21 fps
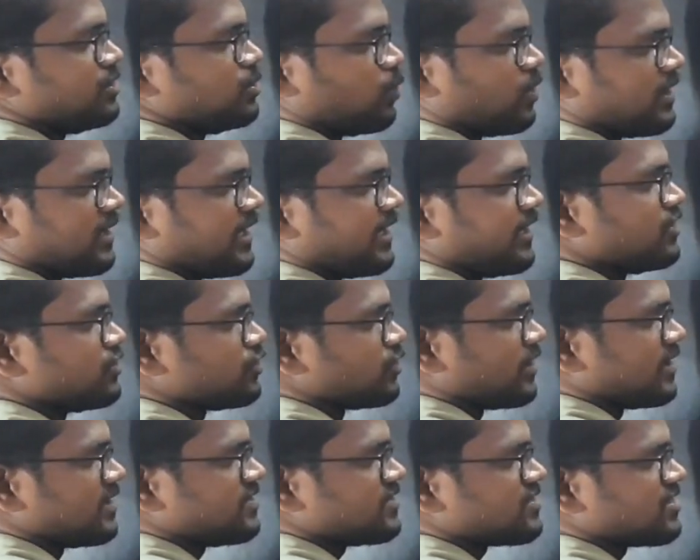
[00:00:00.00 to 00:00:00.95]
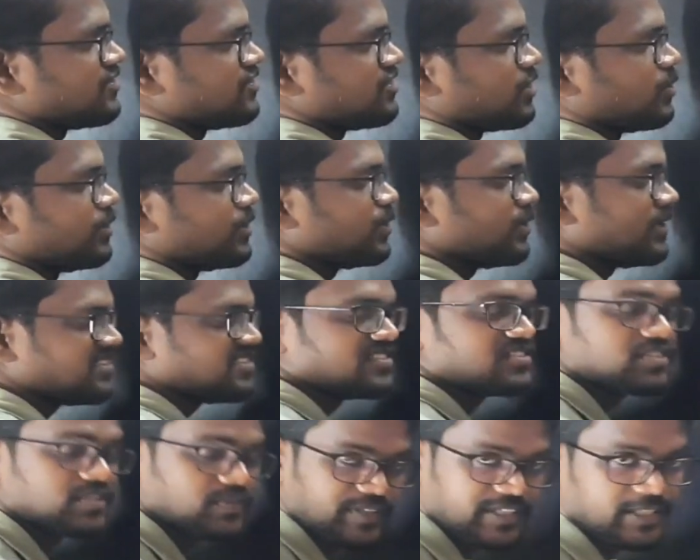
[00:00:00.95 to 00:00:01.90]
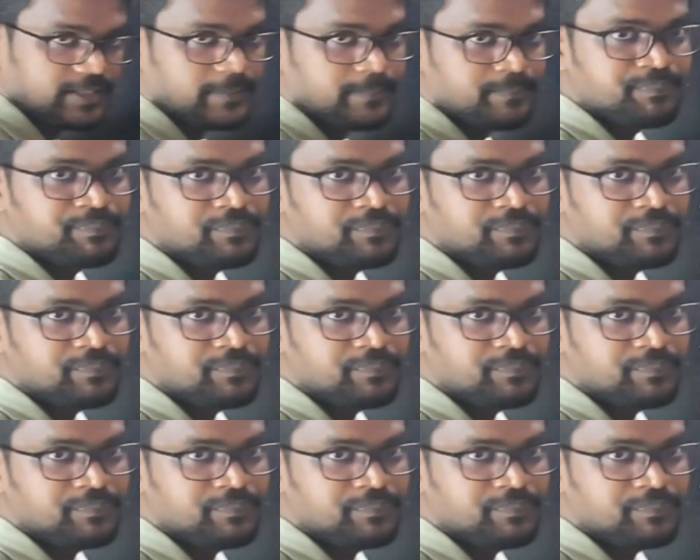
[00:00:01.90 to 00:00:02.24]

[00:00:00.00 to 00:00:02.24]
இது ஒன் ஆகிடும் ஸோ ரெசிஸ்டன்ஸ் ஈக்குவல் டு ரெசிஸ்டிவிட்டி